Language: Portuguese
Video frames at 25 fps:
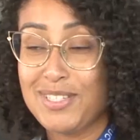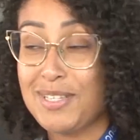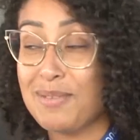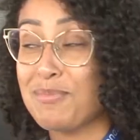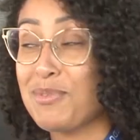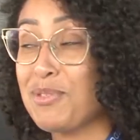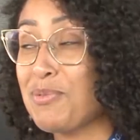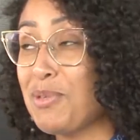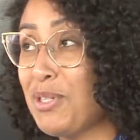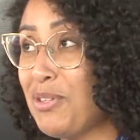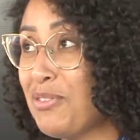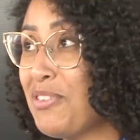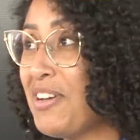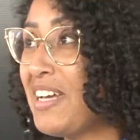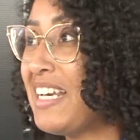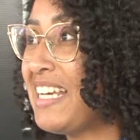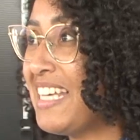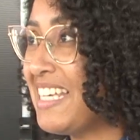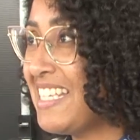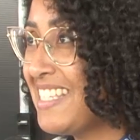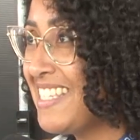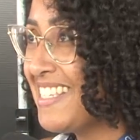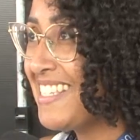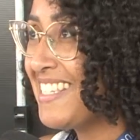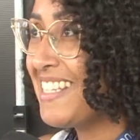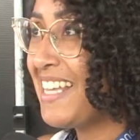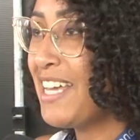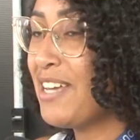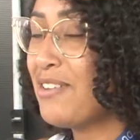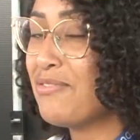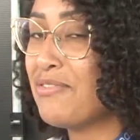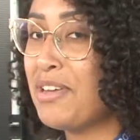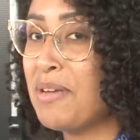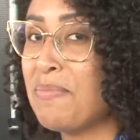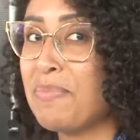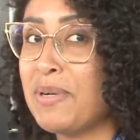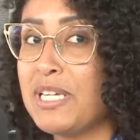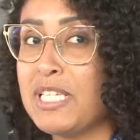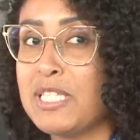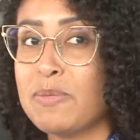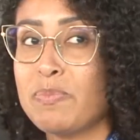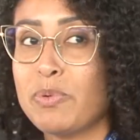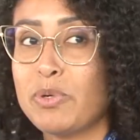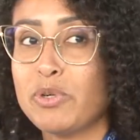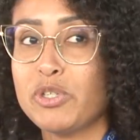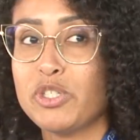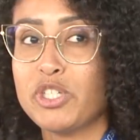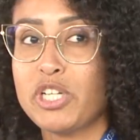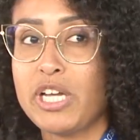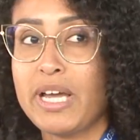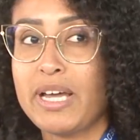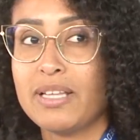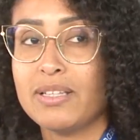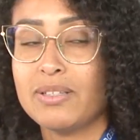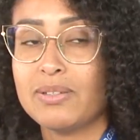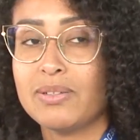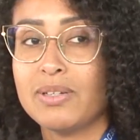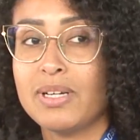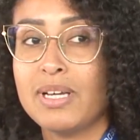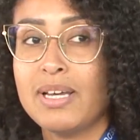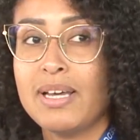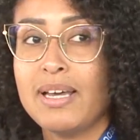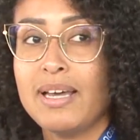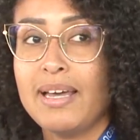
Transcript: estamos muito felizes né, em vir para esse projeto,